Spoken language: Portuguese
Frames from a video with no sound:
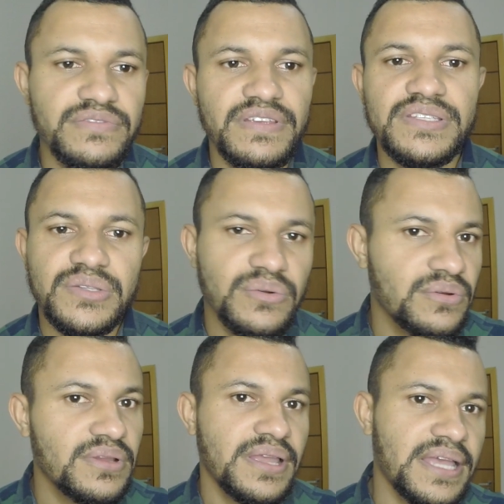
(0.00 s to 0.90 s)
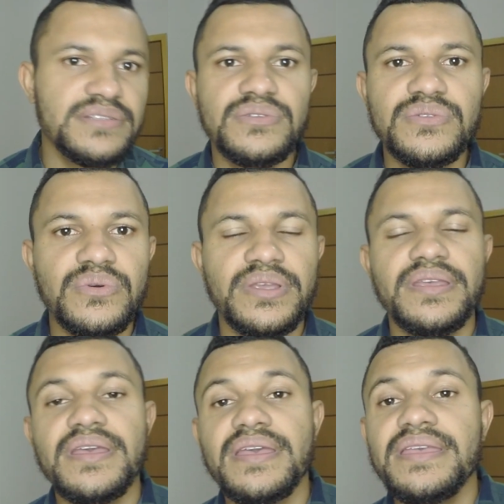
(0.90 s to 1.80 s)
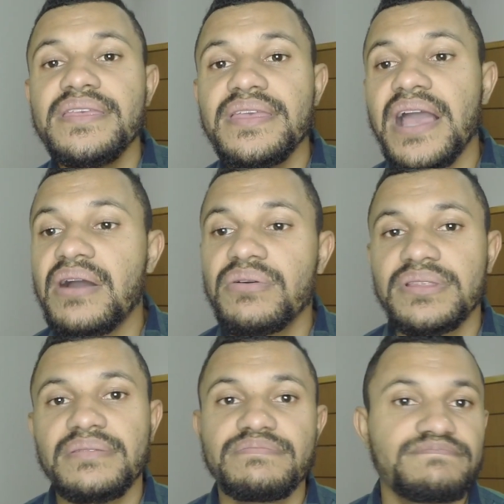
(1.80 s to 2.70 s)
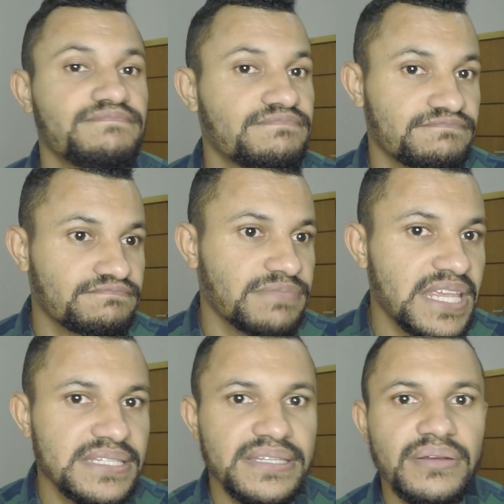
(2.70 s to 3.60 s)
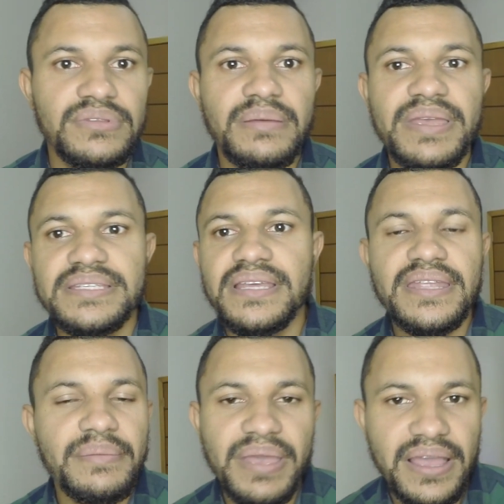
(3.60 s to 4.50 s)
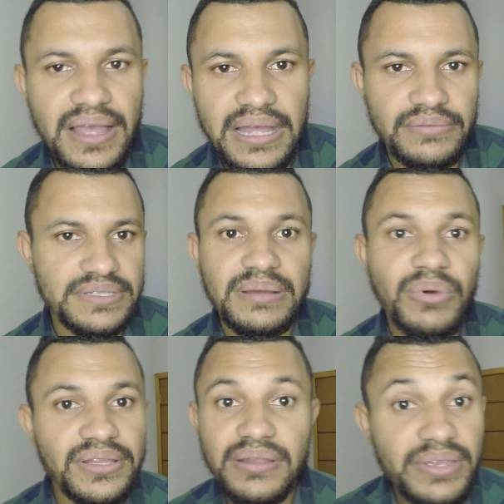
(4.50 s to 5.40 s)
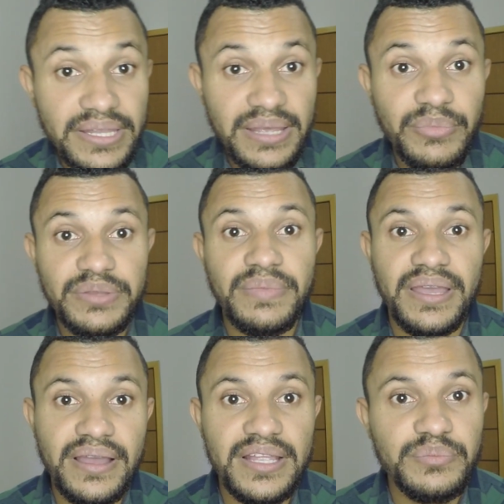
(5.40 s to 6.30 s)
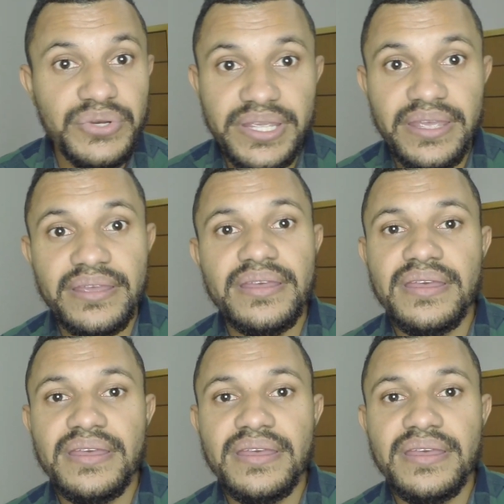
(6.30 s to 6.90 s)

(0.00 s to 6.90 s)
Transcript: Vestron é Suzuki. E a outra questão também seria mercado. Essa moto não ia ter muito mercado. Por quê?